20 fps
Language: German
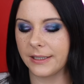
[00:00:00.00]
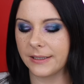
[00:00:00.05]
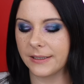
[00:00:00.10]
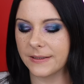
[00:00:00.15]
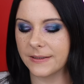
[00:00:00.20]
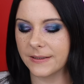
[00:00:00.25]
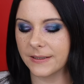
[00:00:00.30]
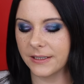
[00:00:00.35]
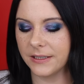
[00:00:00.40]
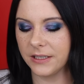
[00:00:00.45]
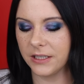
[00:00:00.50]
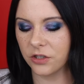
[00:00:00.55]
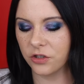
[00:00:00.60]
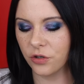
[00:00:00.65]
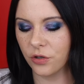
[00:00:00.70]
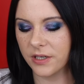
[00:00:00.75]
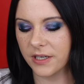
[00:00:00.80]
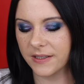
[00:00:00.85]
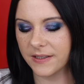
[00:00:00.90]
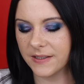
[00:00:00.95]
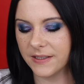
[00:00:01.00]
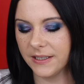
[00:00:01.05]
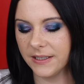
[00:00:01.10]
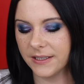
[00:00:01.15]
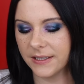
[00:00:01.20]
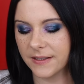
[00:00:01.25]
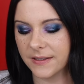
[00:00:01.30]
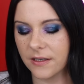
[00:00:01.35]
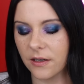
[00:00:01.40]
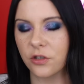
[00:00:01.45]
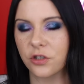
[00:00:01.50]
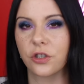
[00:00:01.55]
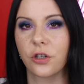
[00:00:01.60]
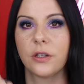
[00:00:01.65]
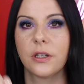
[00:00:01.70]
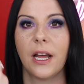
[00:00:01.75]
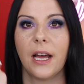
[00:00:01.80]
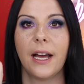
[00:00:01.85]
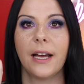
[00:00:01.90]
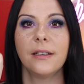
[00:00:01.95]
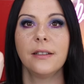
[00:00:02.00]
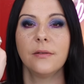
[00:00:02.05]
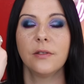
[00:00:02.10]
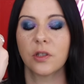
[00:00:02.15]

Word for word: Das ist richtig schön. Der zieht jetzt auch schon an.